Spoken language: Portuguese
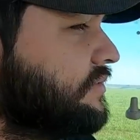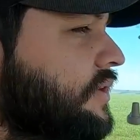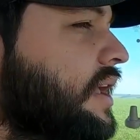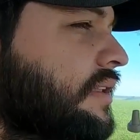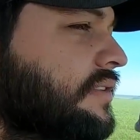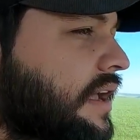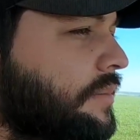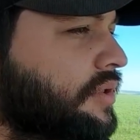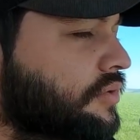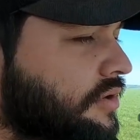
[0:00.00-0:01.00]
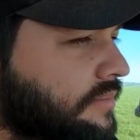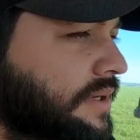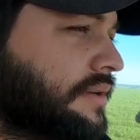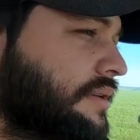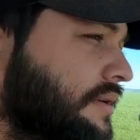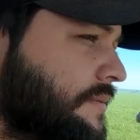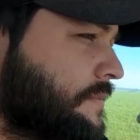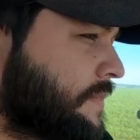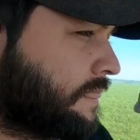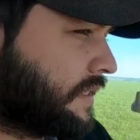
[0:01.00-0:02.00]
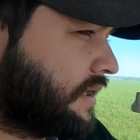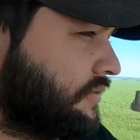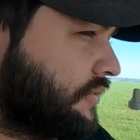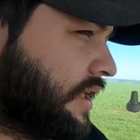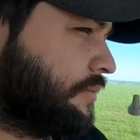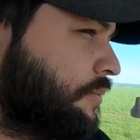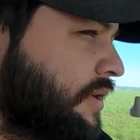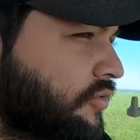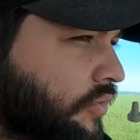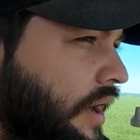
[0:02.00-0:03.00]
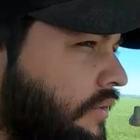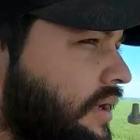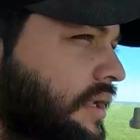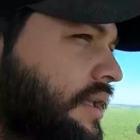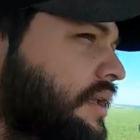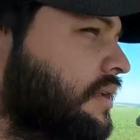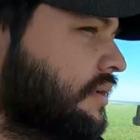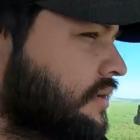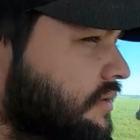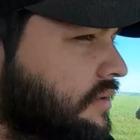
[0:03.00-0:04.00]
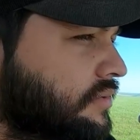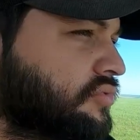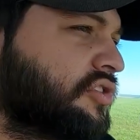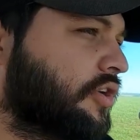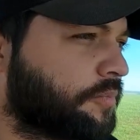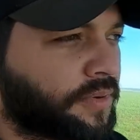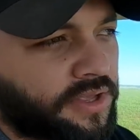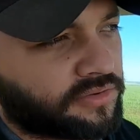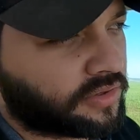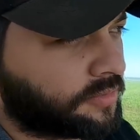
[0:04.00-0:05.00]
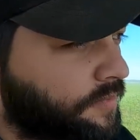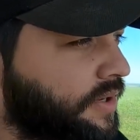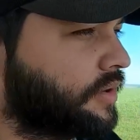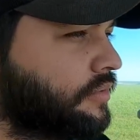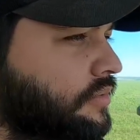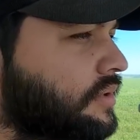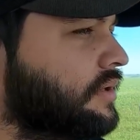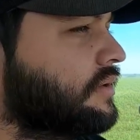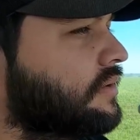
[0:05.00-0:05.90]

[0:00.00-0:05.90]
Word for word: e vende, sabe, turma? Eles vendem pro pessoal ali. Não sei o preço, não me pergunte.